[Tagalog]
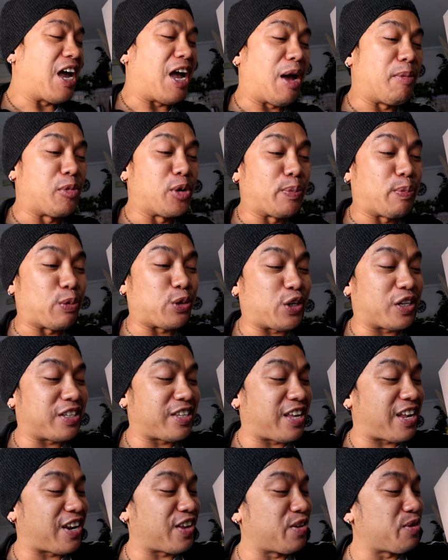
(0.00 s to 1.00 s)
Amoy pusit
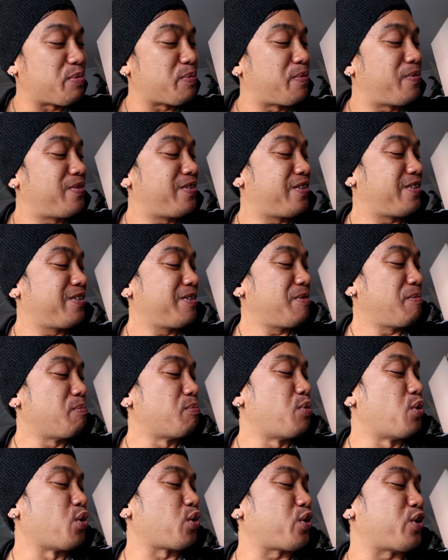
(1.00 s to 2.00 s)
na rin yung
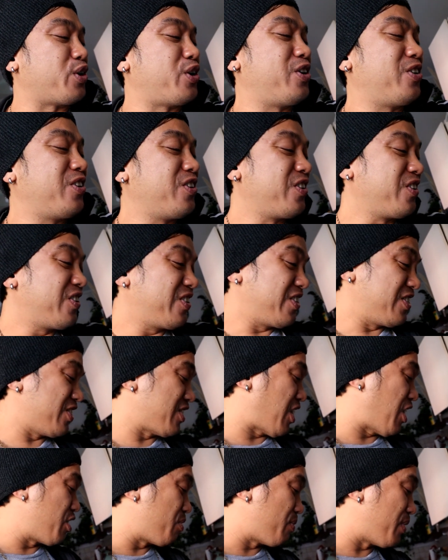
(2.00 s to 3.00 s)
buhok ko.
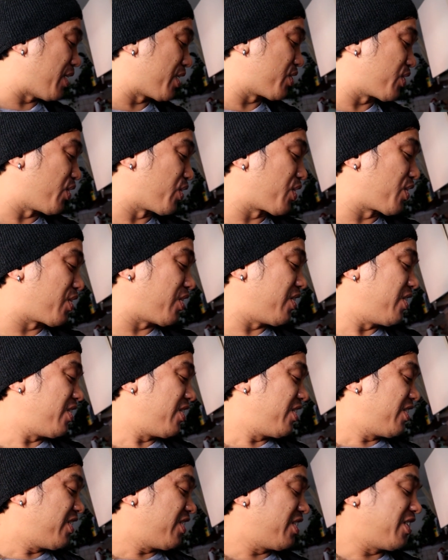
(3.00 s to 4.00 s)
Saka yung mga suot ko.
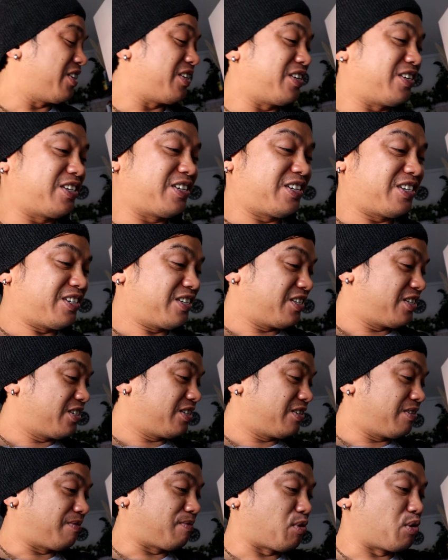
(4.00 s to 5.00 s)

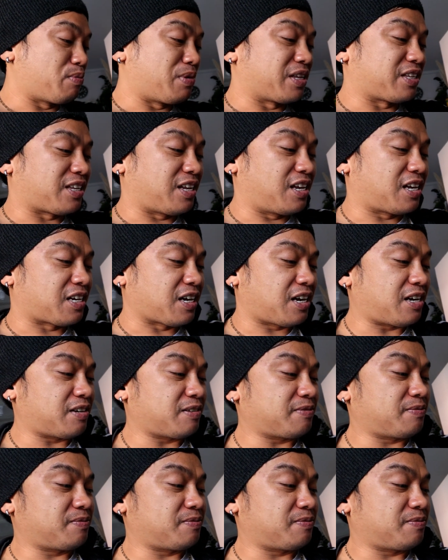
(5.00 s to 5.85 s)
May mantika.